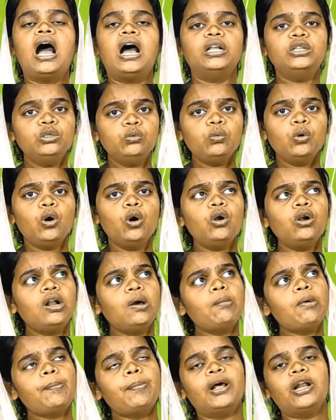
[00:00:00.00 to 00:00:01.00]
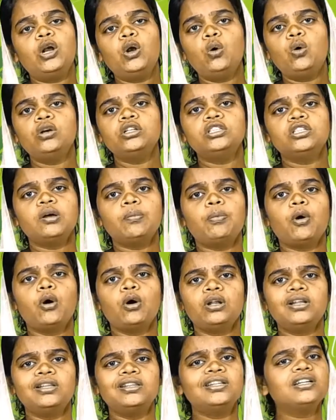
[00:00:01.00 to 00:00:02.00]
அதுவும் நம்ம பரலோகத்துக்கு
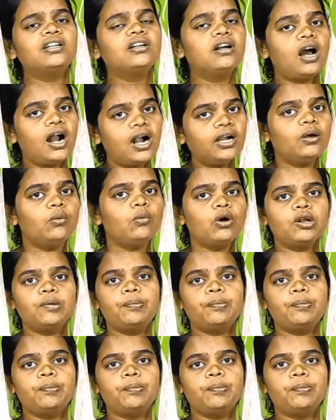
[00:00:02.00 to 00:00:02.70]
போகிறதுக்கான